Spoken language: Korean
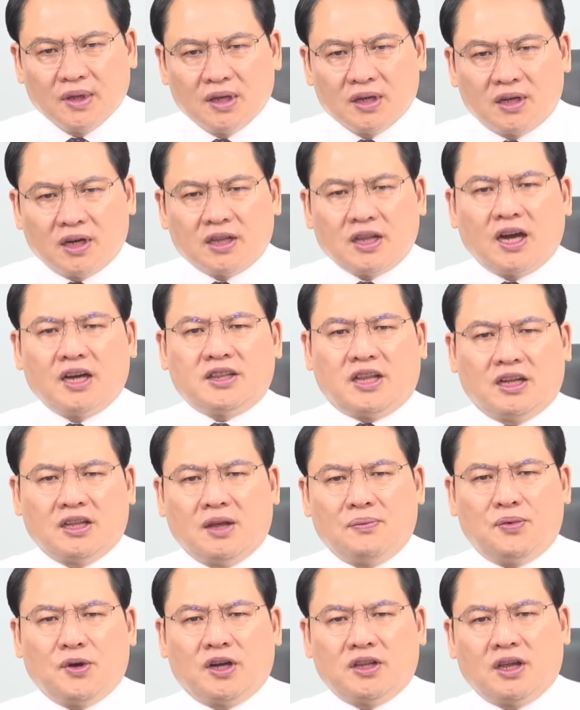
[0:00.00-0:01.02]
그러다가
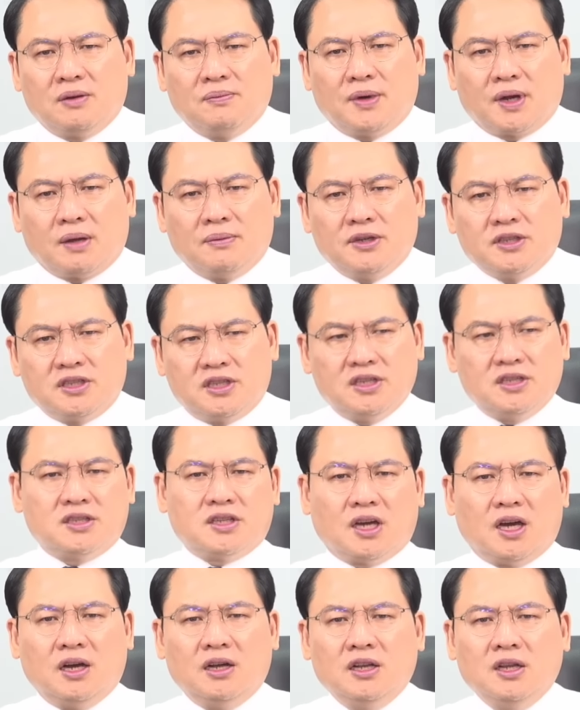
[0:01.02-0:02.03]
당대표가 되는 바람에
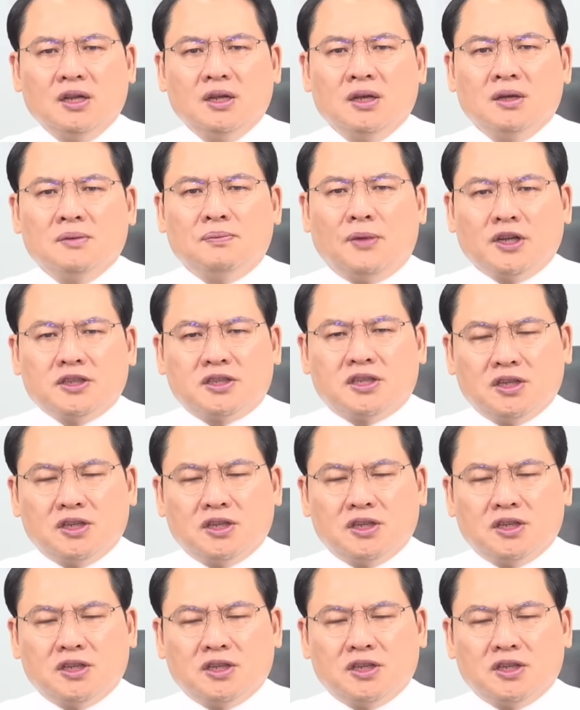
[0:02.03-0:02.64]
진짜 마치